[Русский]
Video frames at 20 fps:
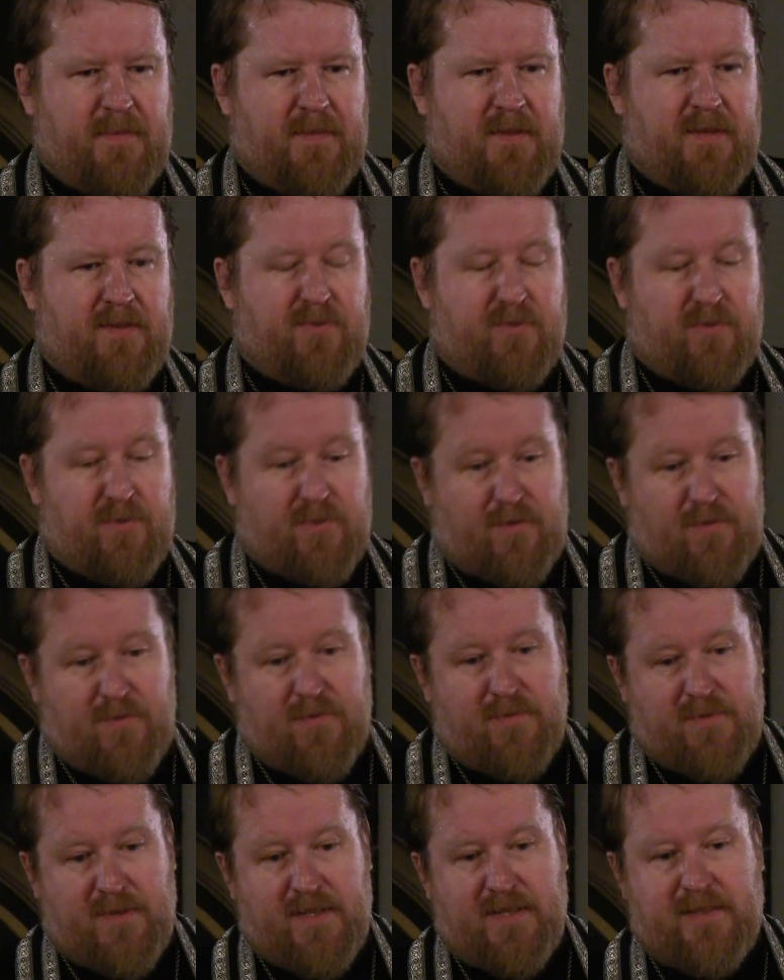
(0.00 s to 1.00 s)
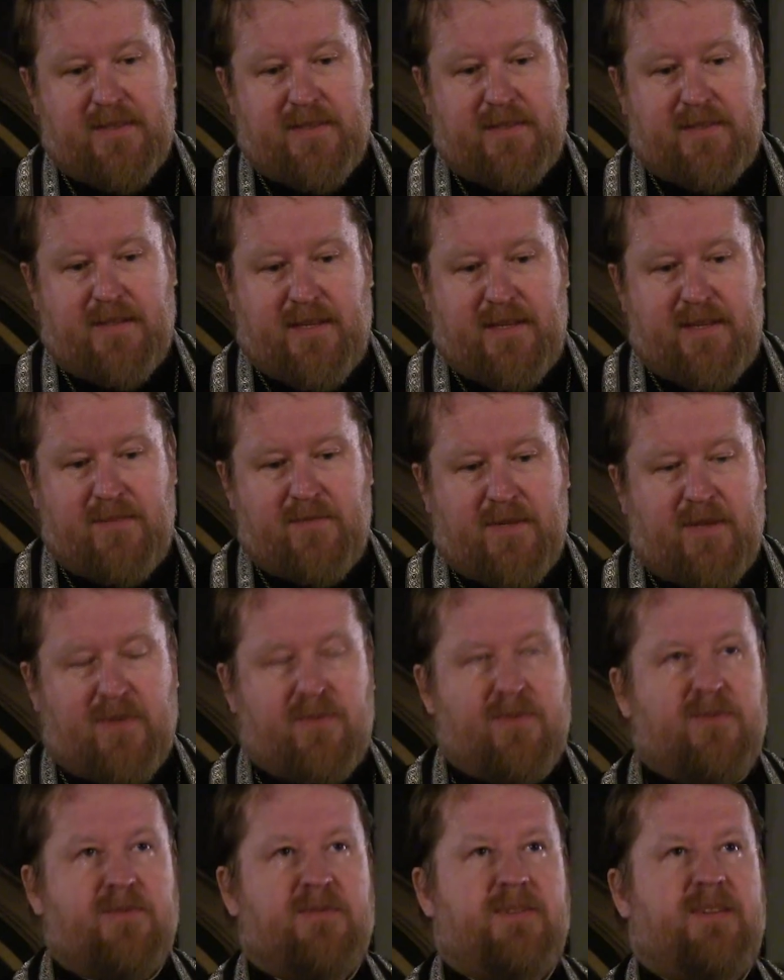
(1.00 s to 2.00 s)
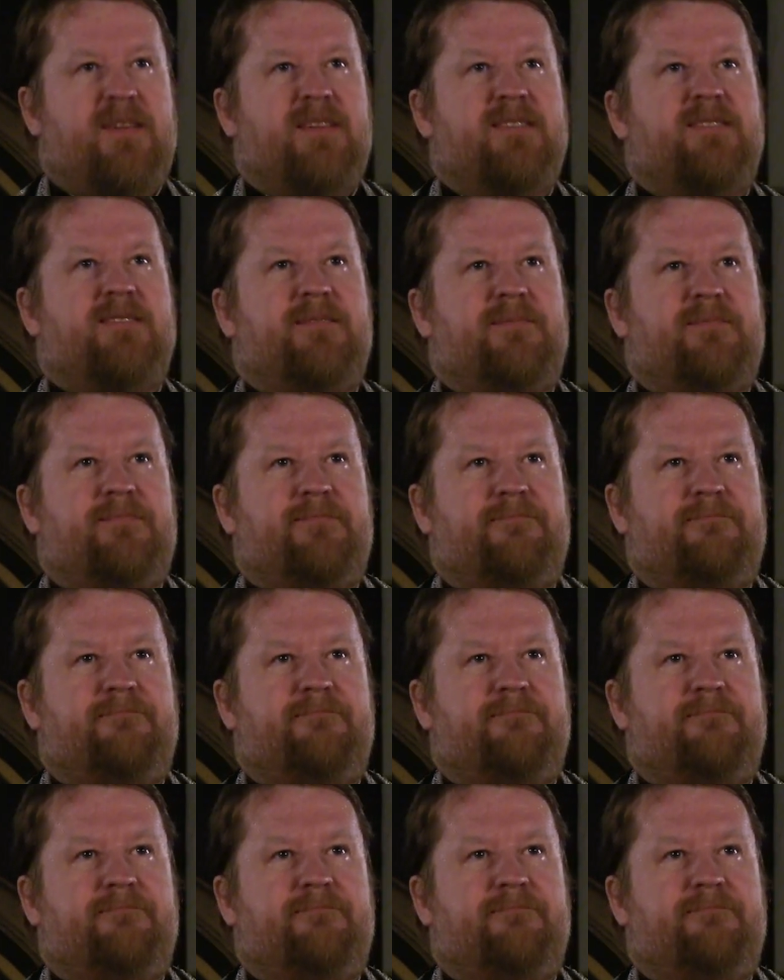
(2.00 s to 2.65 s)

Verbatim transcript: и другому быть таким, какой он есть.